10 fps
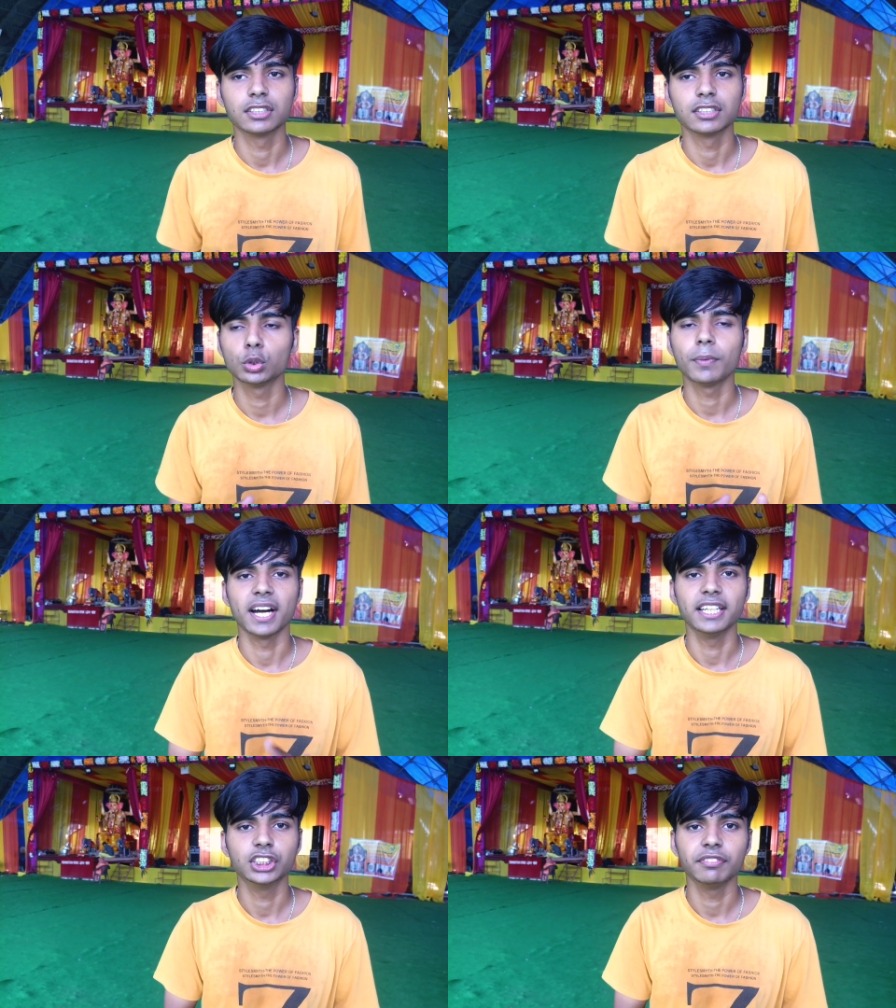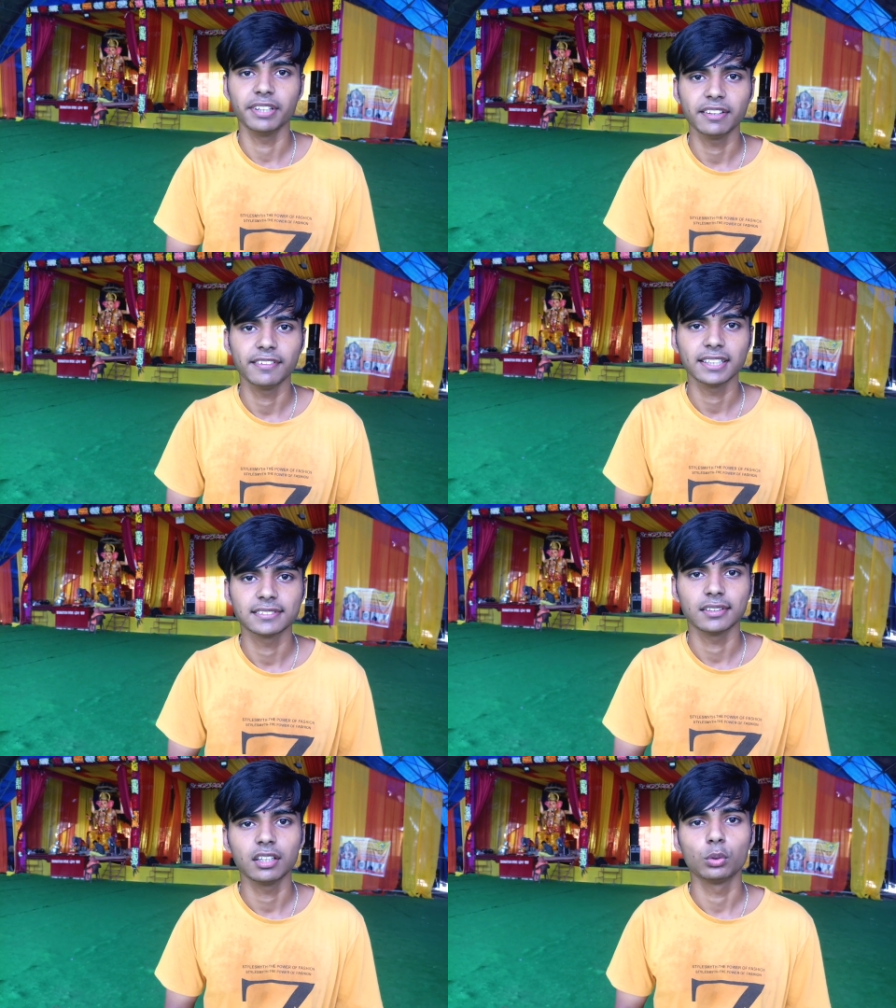महाभारत से जो महर्षि
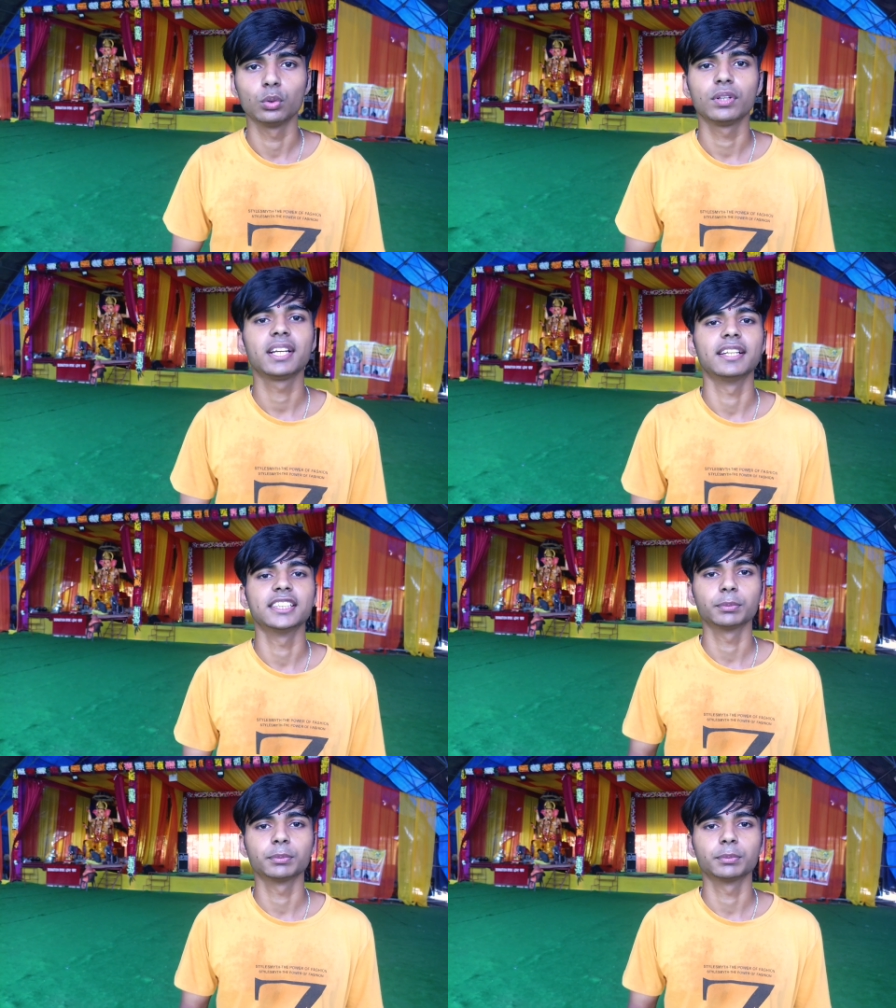वेद व्यास थे ना